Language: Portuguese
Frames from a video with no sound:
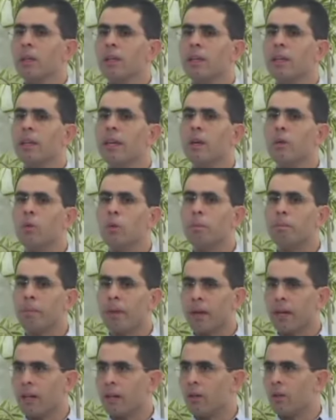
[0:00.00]
que
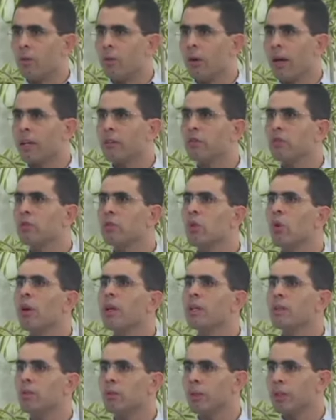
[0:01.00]
recuperam a
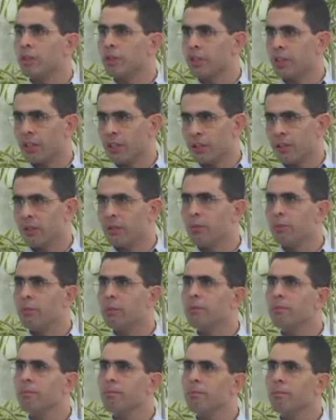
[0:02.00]
história do cristianismo.